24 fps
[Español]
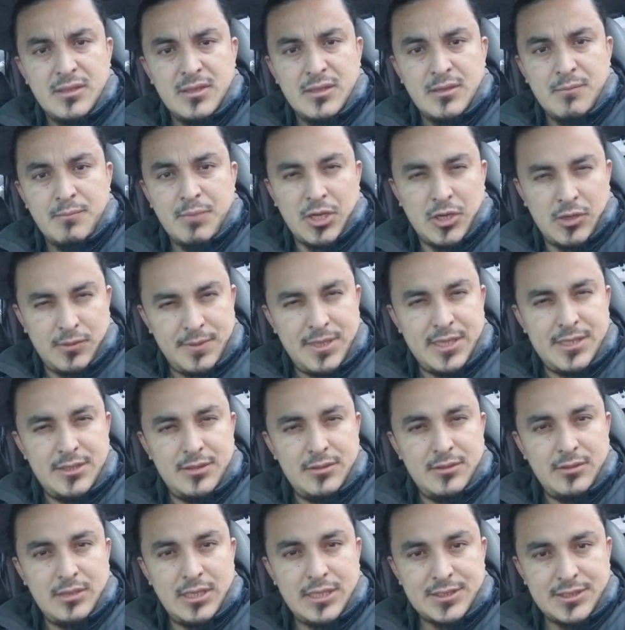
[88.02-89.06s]
pero
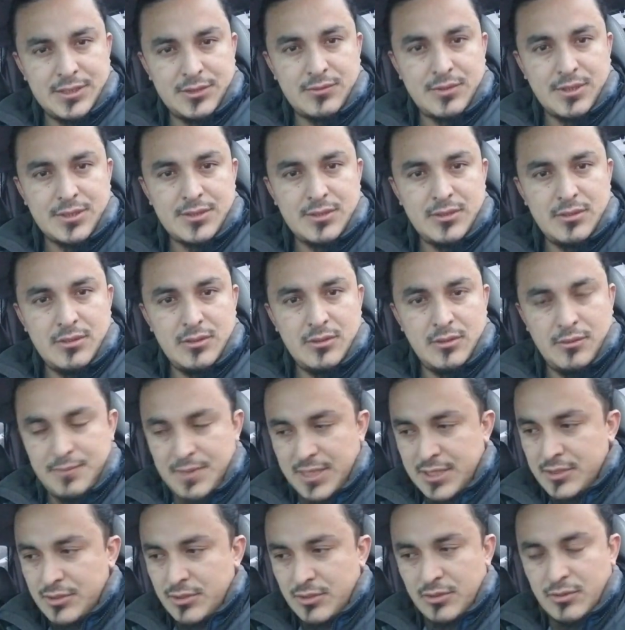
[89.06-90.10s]
viendo la situación o
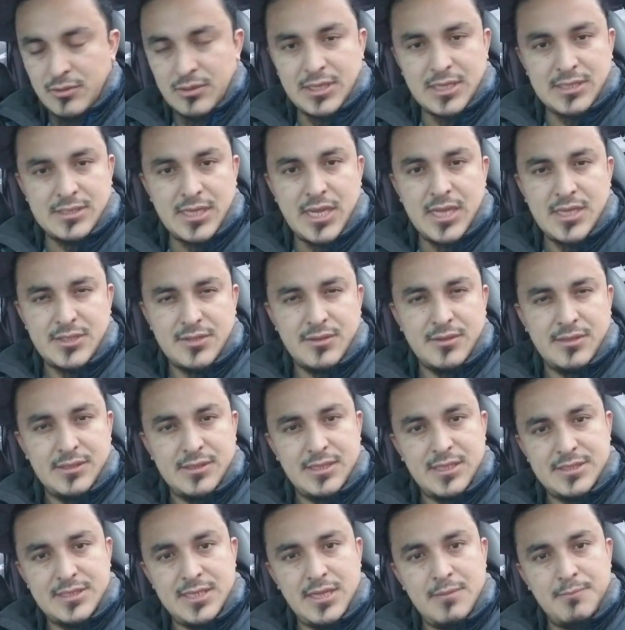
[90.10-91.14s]
viendo lo que se ha hecho
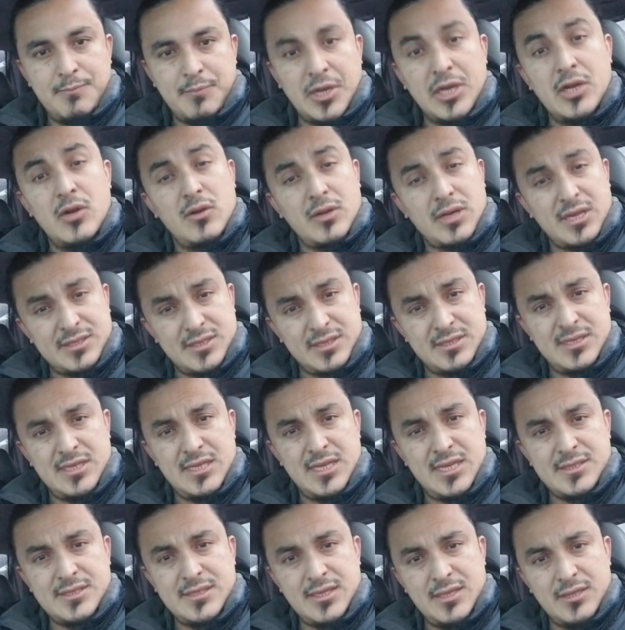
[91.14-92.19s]
desde siempre y lo que se sigue
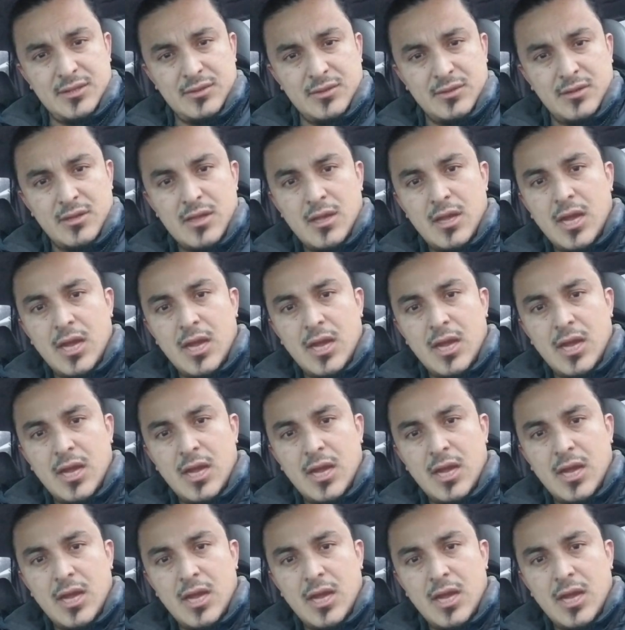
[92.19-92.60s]
haciendo,